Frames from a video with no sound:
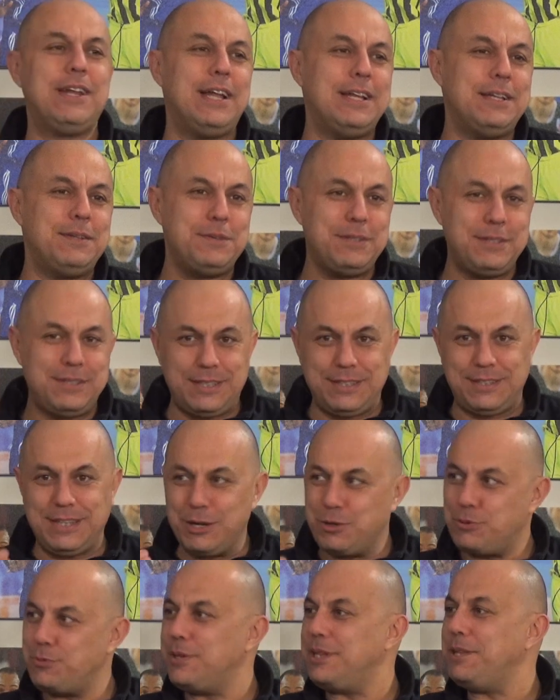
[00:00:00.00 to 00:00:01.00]
Yani
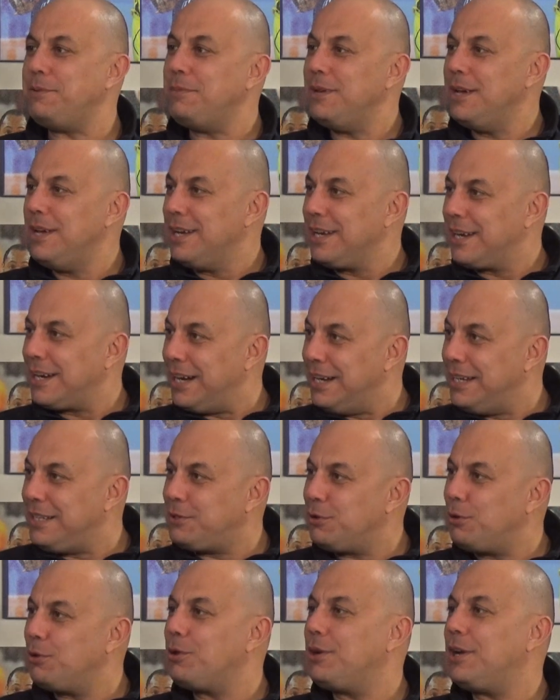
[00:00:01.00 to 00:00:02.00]
tercüme edeyim
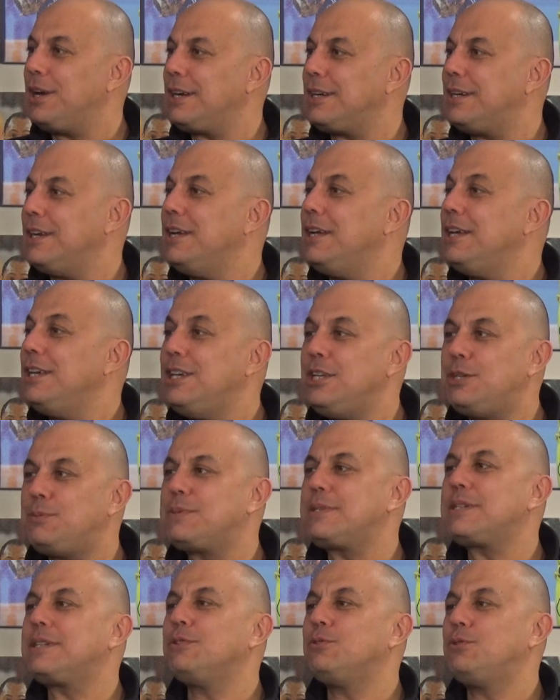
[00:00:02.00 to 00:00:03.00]
kalite olarak
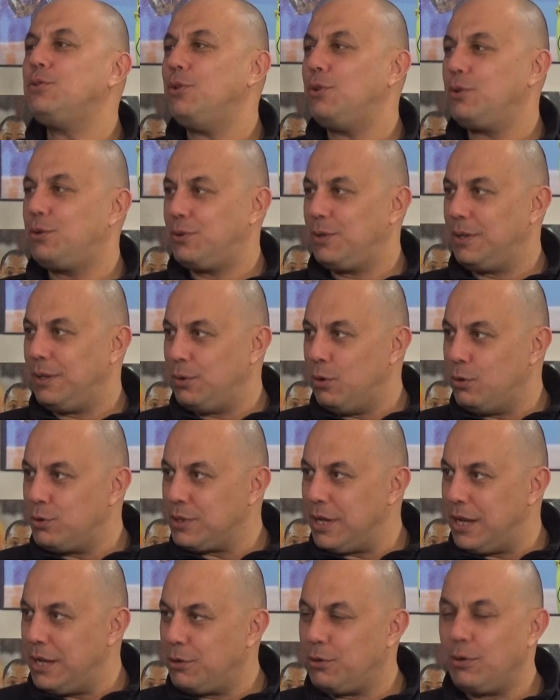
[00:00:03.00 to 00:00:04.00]
hiçbir sıkıntı yok
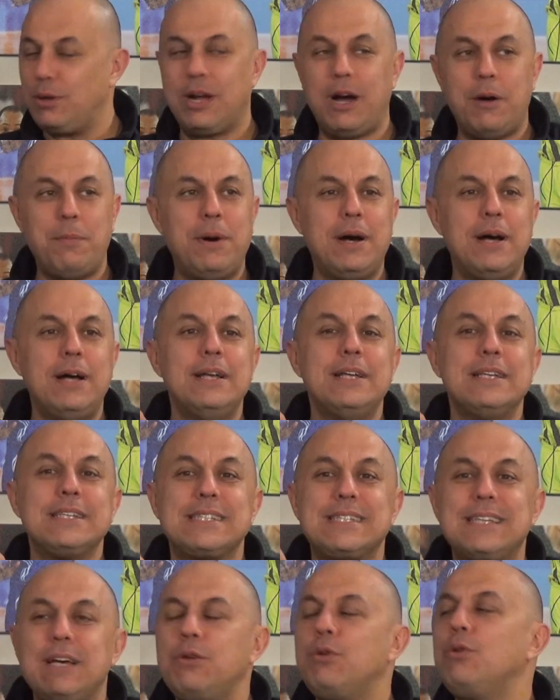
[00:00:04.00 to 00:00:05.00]
özellik olarak ama
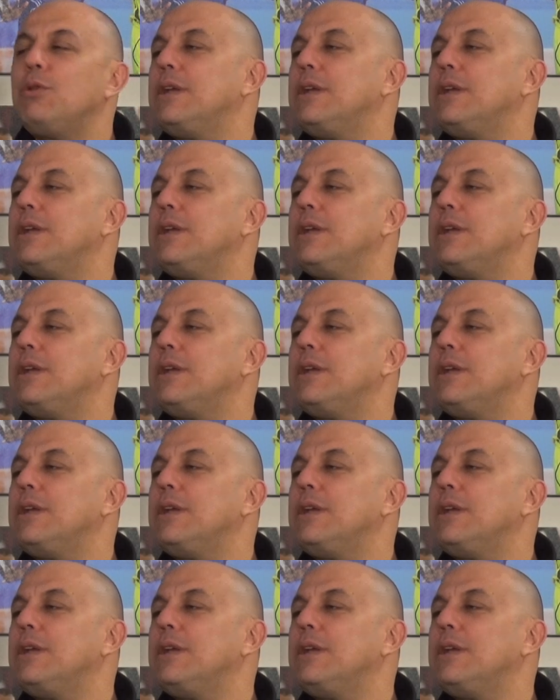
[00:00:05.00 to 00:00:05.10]
sayı